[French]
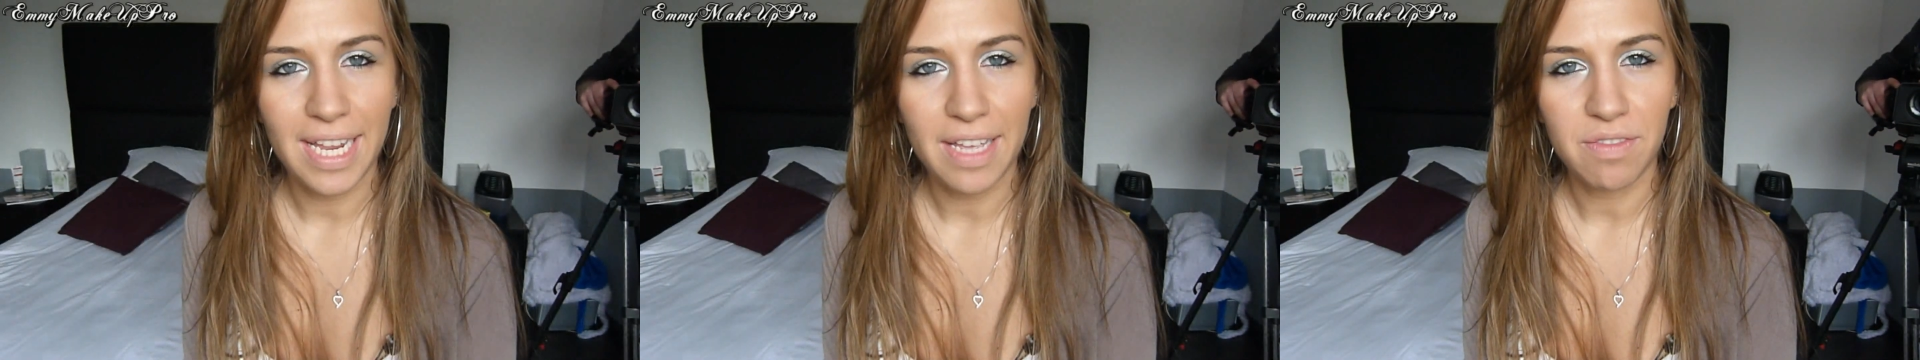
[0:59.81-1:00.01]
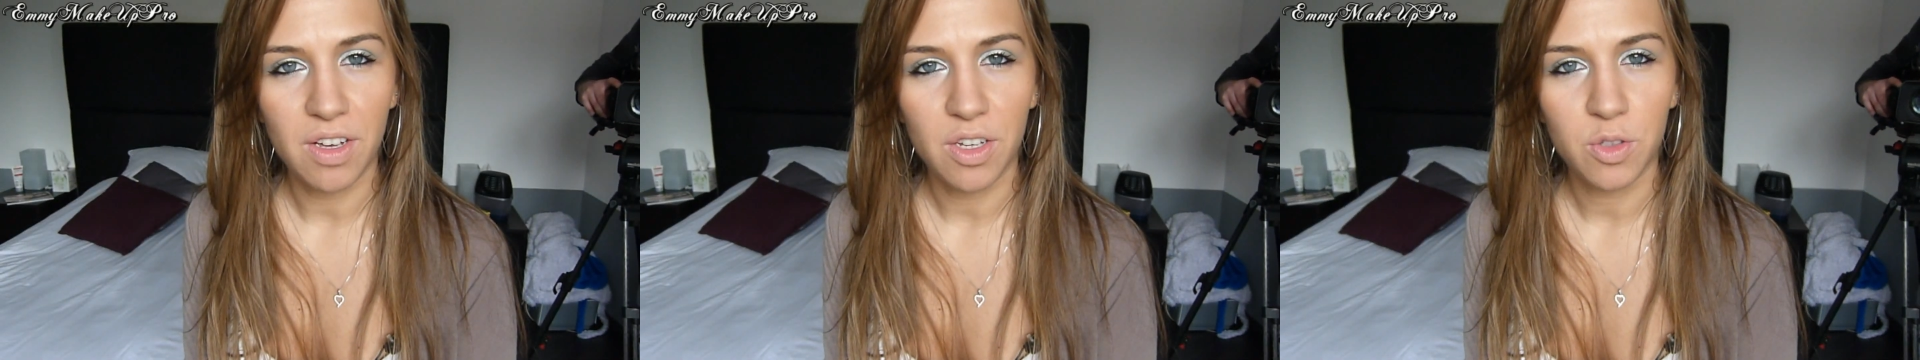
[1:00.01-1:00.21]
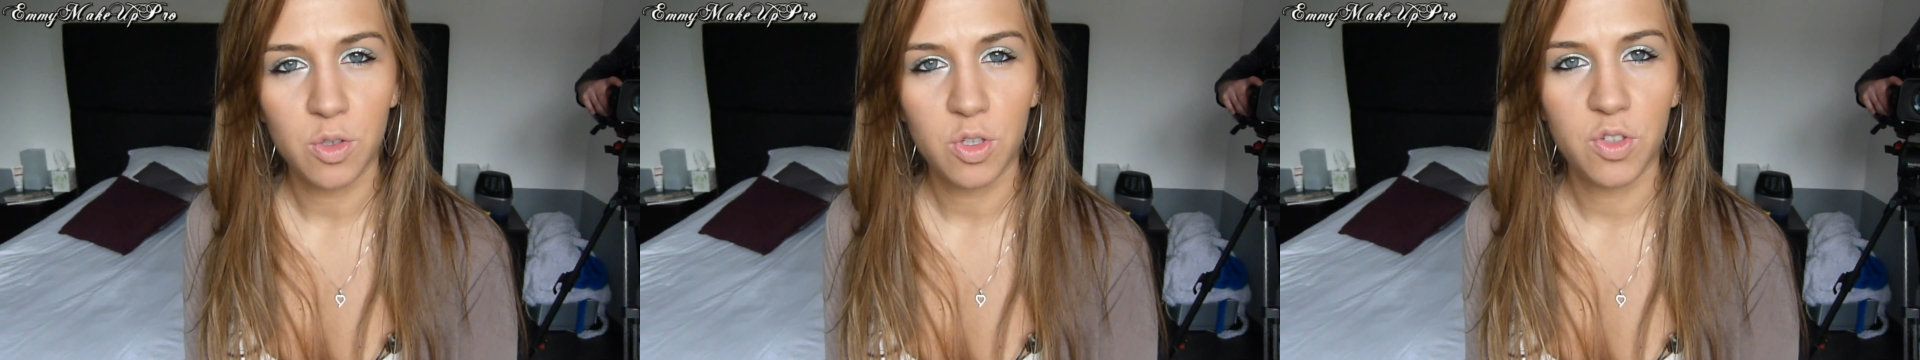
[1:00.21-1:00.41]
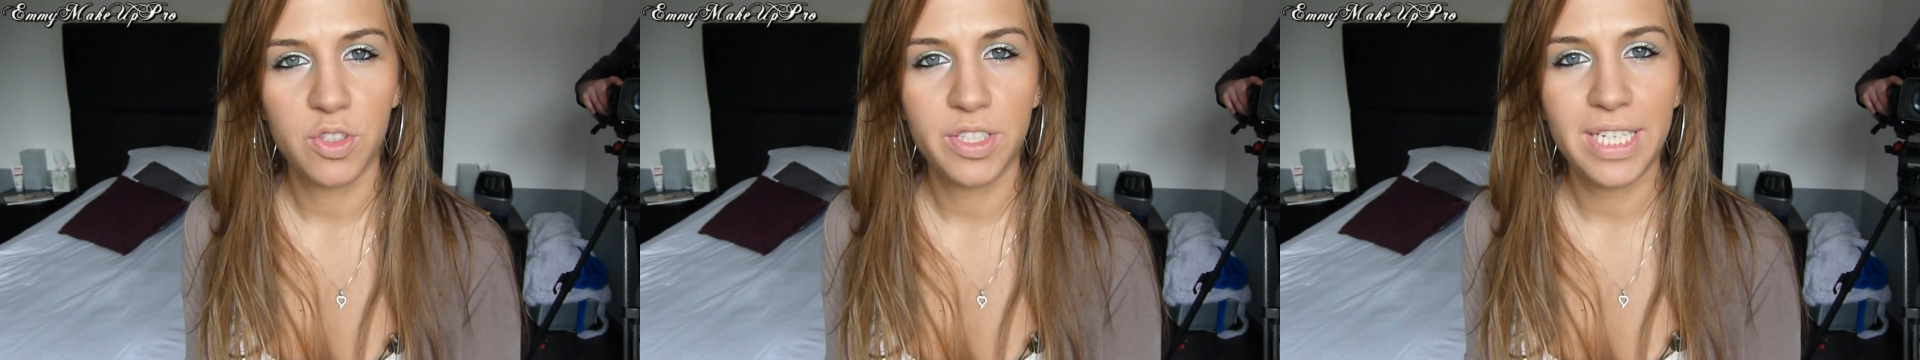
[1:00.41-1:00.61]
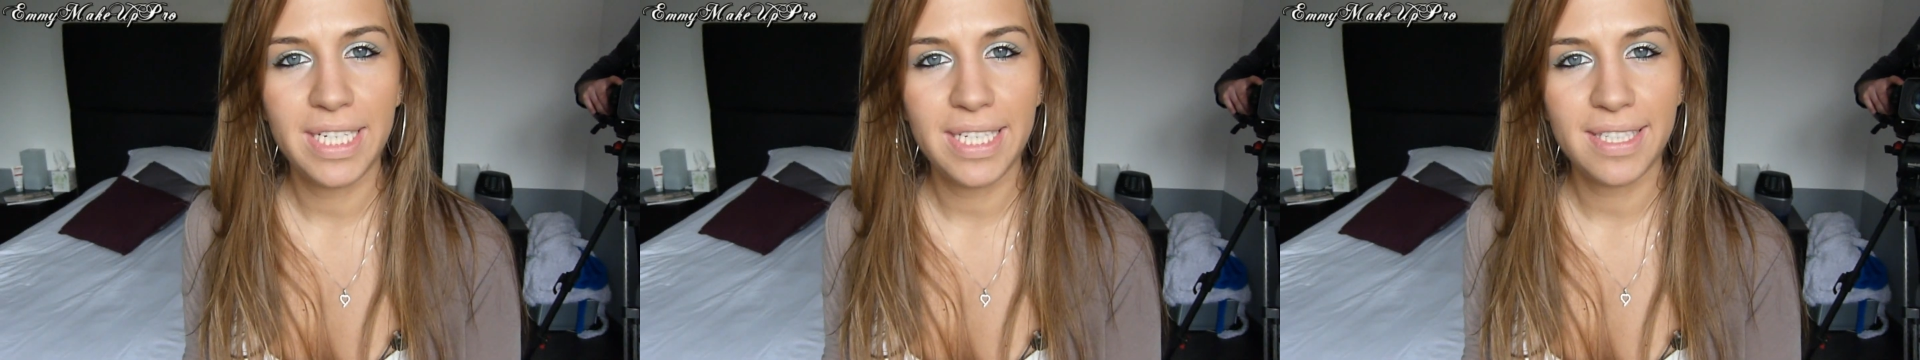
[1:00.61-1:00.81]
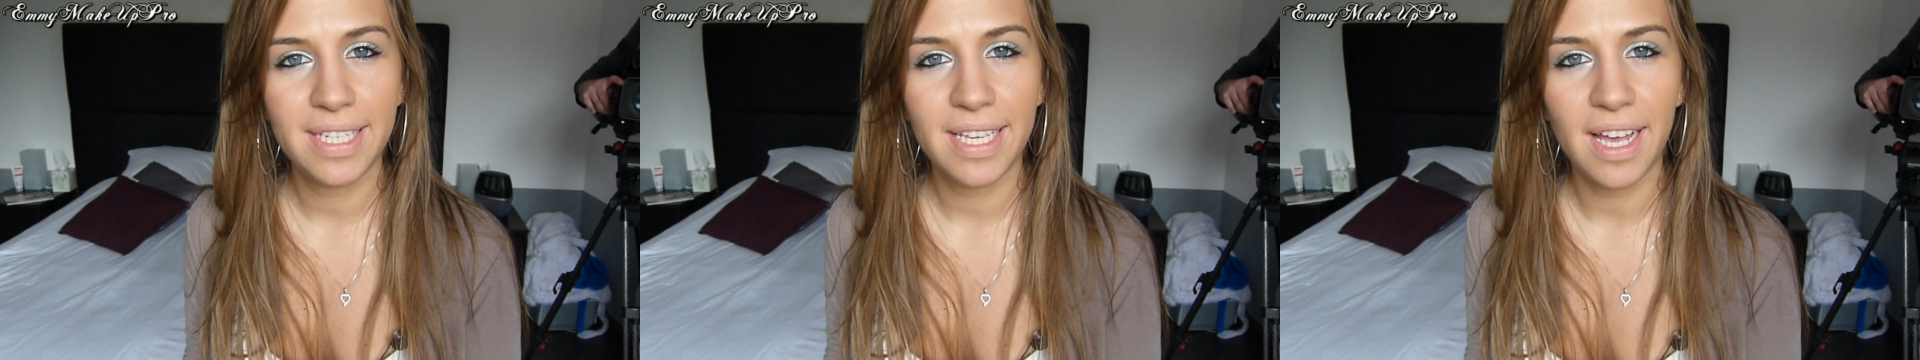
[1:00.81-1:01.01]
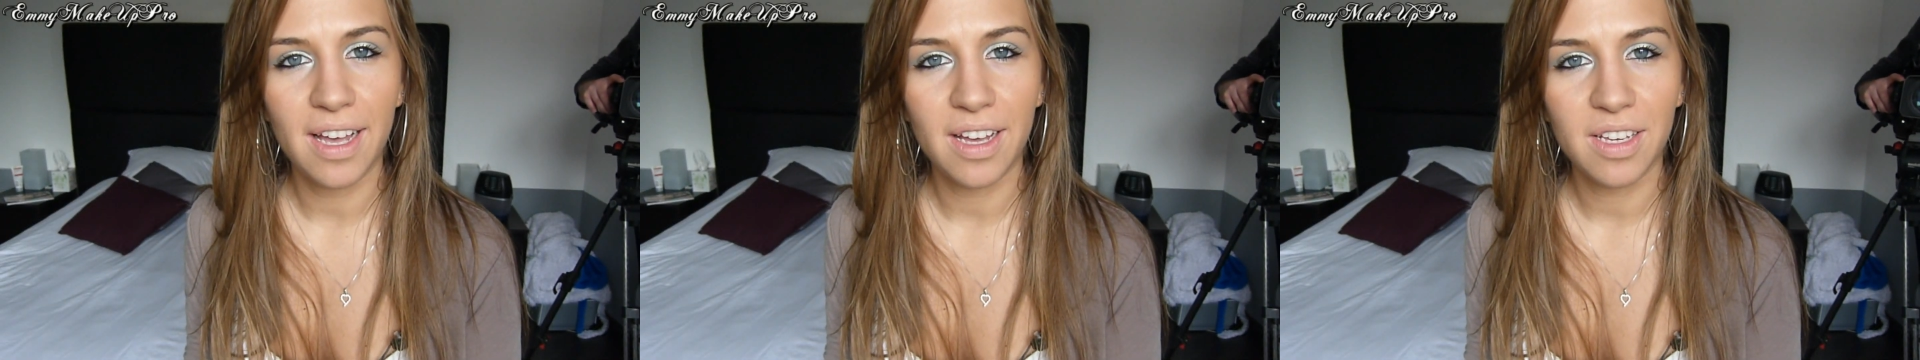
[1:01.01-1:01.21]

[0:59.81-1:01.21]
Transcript: lèvres. Donc j'ai utilisé un